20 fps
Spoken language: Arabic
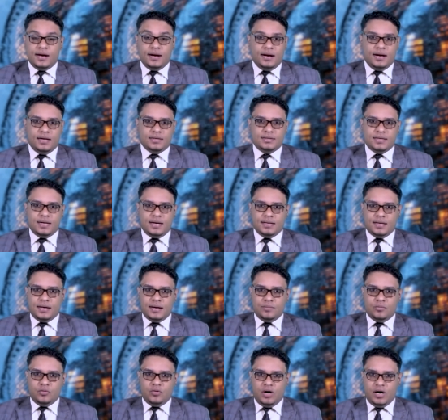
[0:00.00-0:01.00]
أشاد
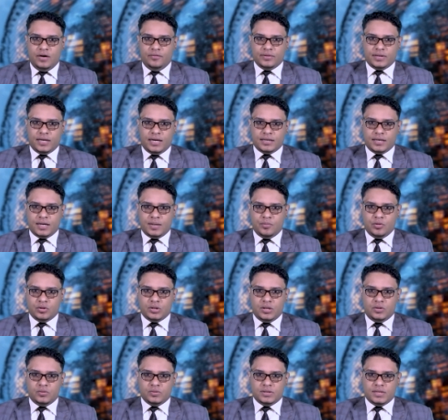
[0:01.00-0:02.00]
محافظ
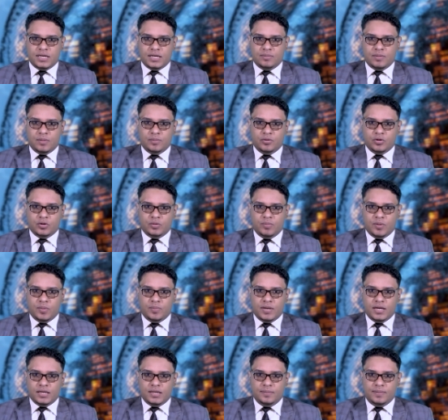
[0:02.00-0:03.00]
حضرموت الأستاذ مبخوت
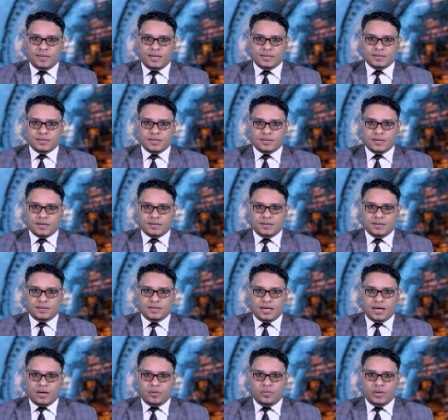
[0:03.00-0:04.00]
بماضي بالنشاطات
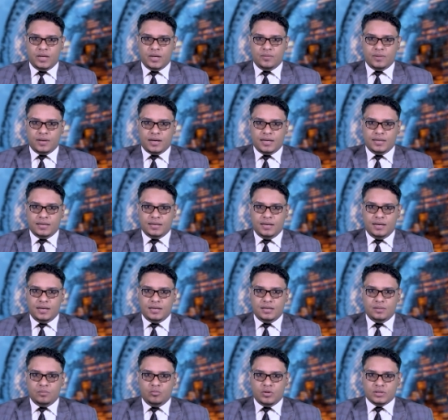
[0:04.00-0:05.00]
الدعوية
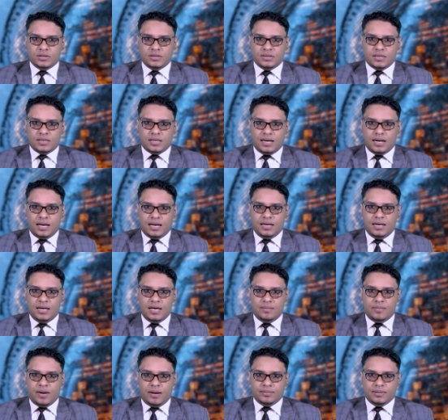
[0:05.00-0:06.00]
والخيرية لمؤسسة
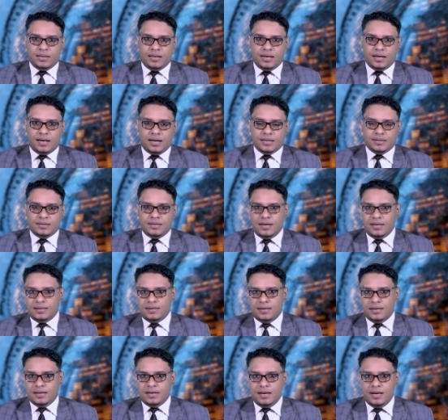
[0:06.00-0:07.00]
العلام عبد الله
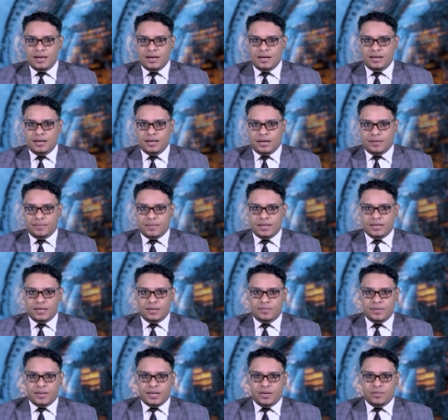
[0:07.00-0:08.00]
الحداد
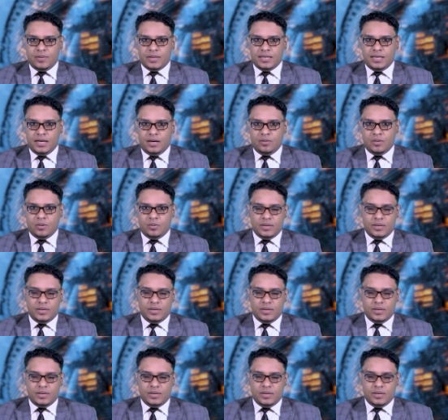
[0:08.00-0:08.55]
لأعمال البر والدعوة